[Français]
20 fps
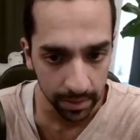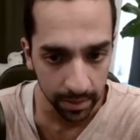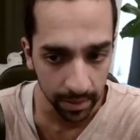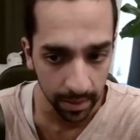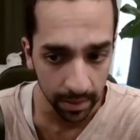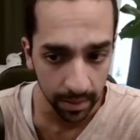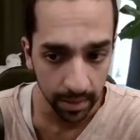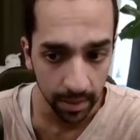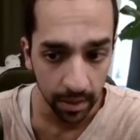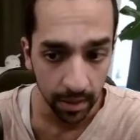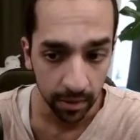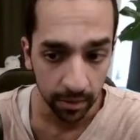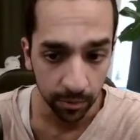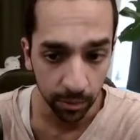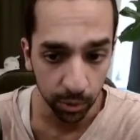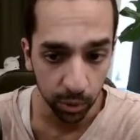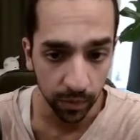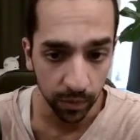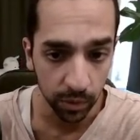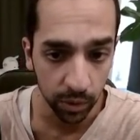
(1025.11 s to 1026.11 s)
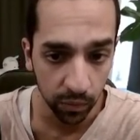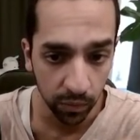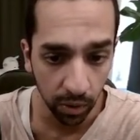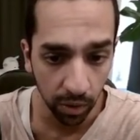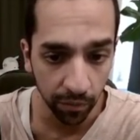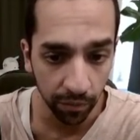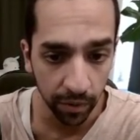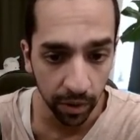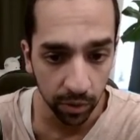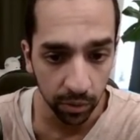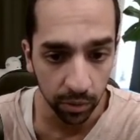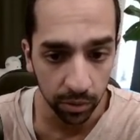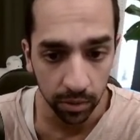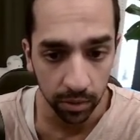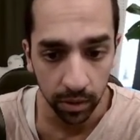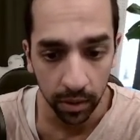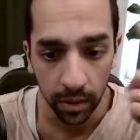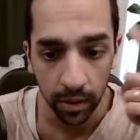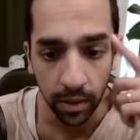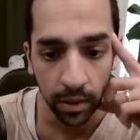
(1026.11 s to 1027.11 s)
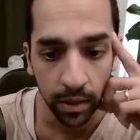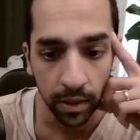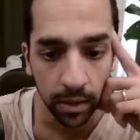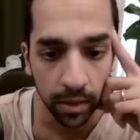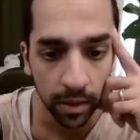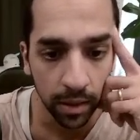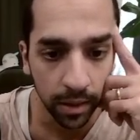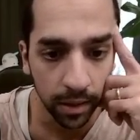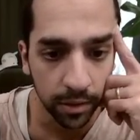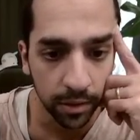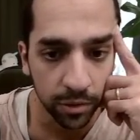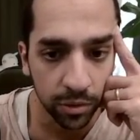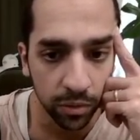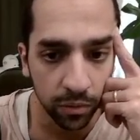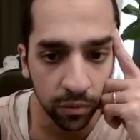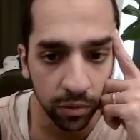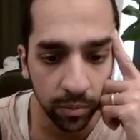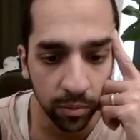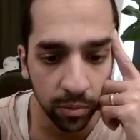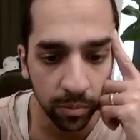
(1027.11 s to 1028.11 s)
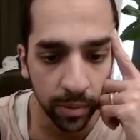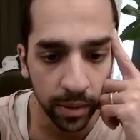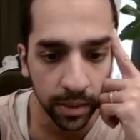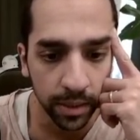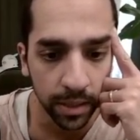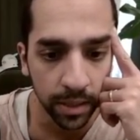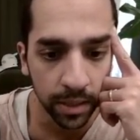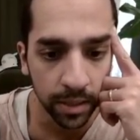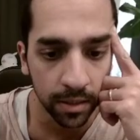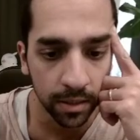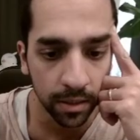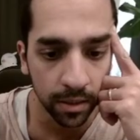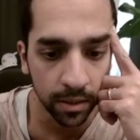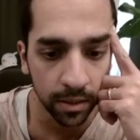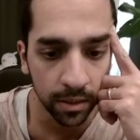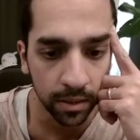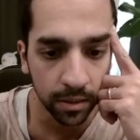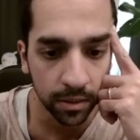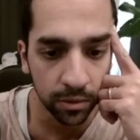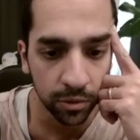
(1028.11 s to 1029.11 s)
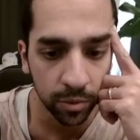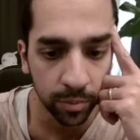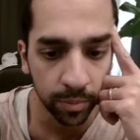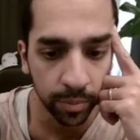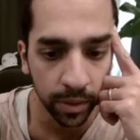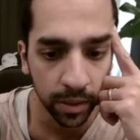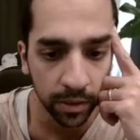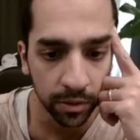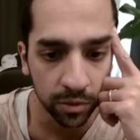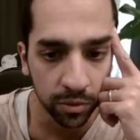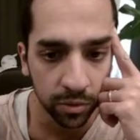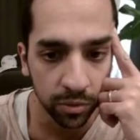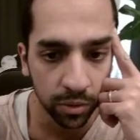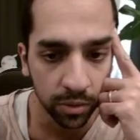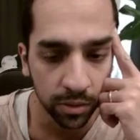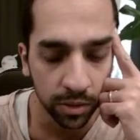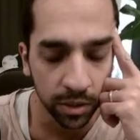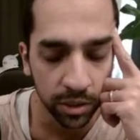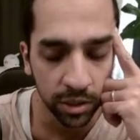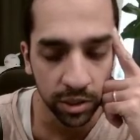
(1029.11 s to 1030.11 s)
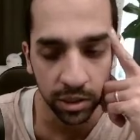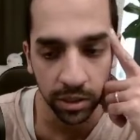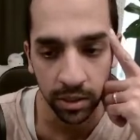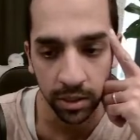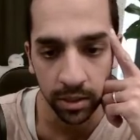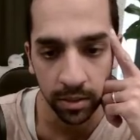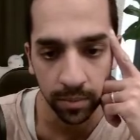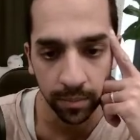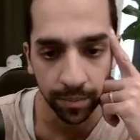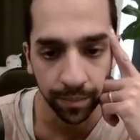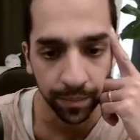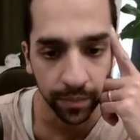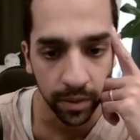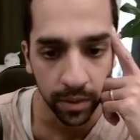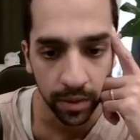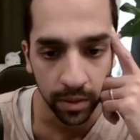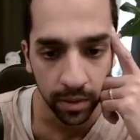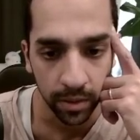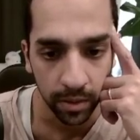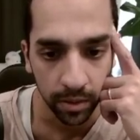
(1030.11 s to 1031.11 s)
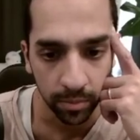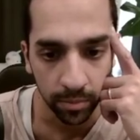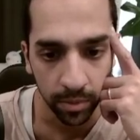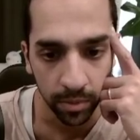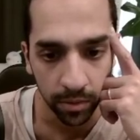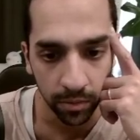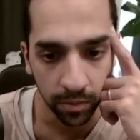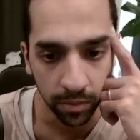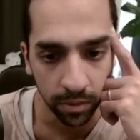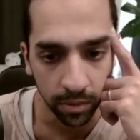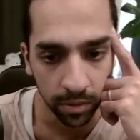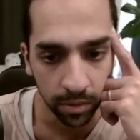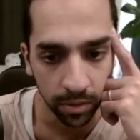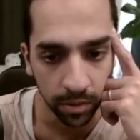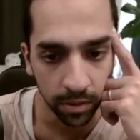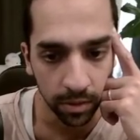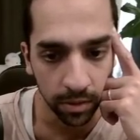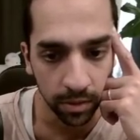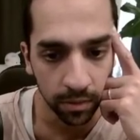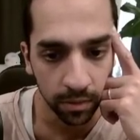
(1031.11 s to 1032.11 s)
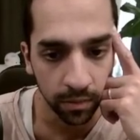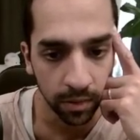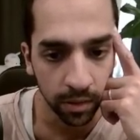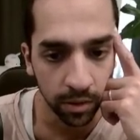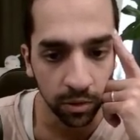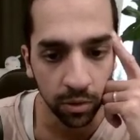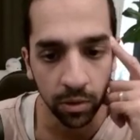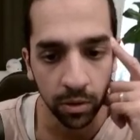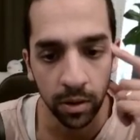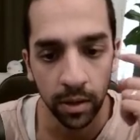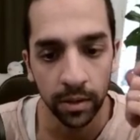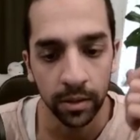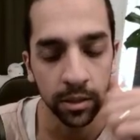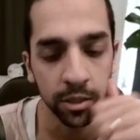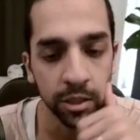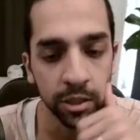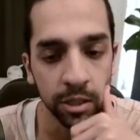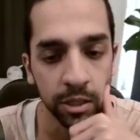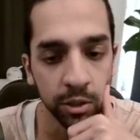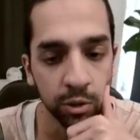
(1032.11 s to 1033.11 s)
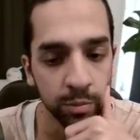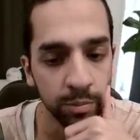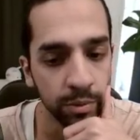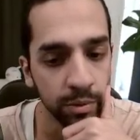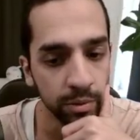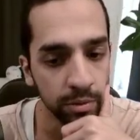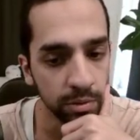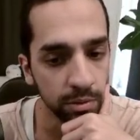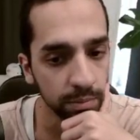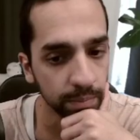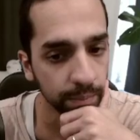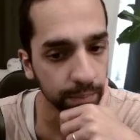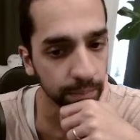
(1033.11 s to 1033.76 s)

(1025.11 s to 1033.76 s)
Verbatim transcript: Et là, je me retrouve à devoir en faire une autre. Là, j'envoie mon bagaïde et je pars sur tricherie. Mais il va coller la tricherie, je pense.